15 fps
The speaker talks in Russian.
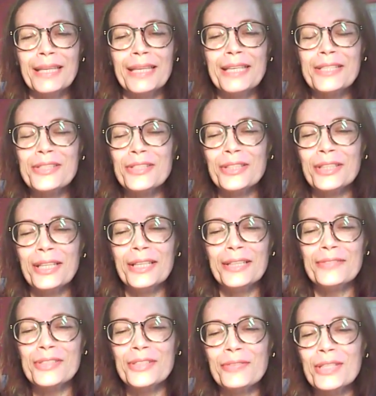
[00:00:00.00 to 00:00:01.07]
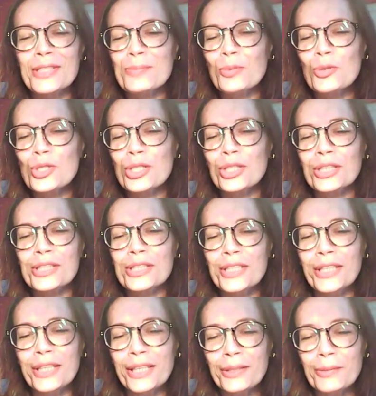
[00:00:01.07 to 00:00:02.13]
Этих всевозможных
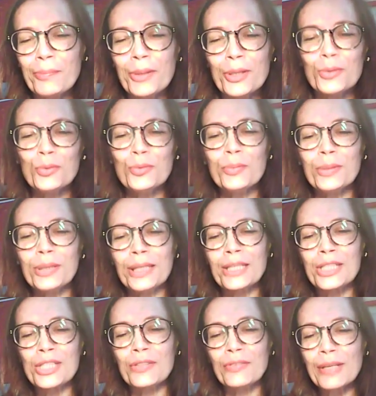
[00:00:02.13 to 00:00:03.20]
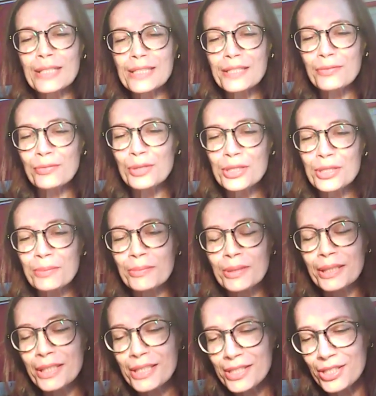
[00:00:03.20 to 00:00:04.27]
диет придумано аж 28
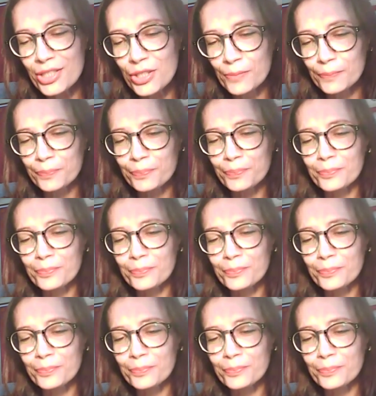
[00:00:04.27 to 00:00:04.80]
тысяч –